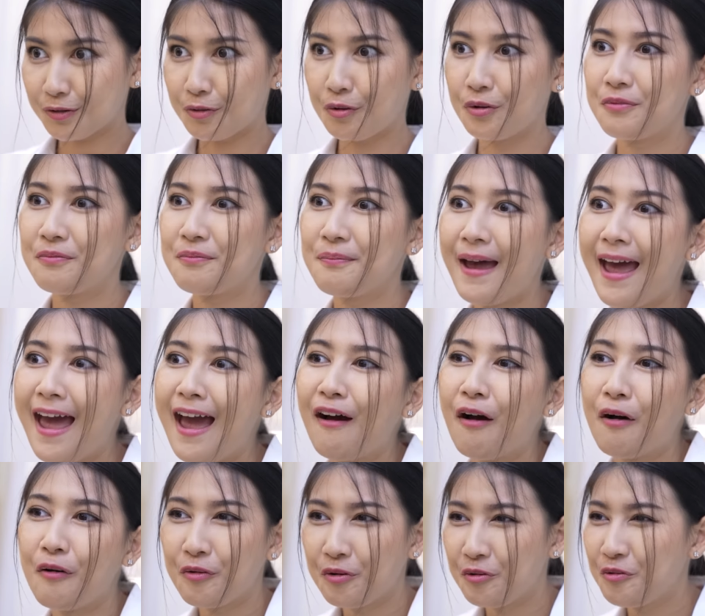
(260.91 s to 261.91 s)
คุณแม่
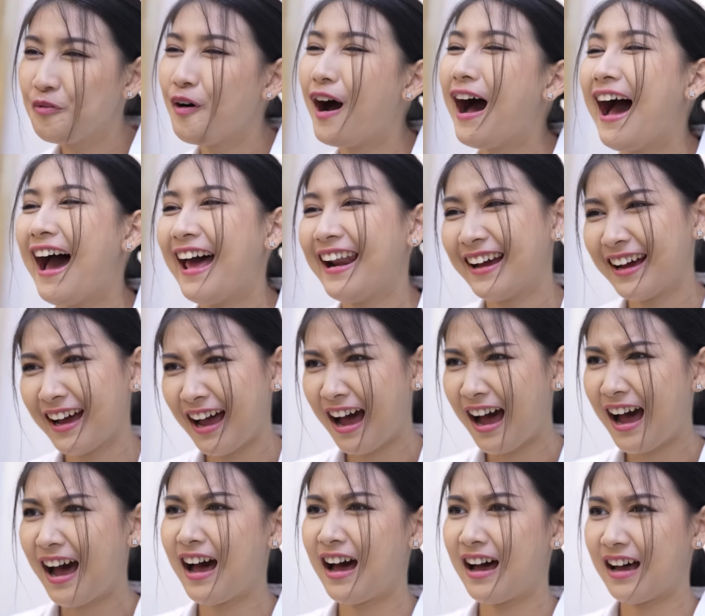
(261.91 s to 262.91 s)
ของคุณวานะ
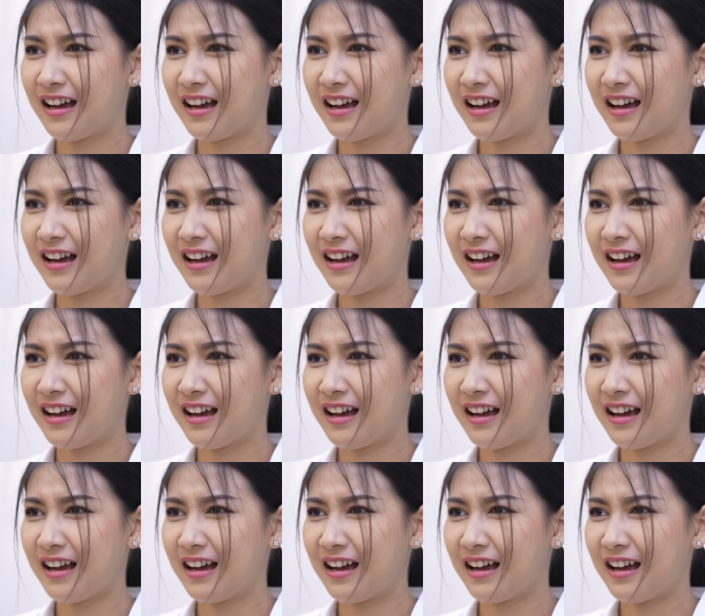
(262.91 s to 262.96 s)
คะ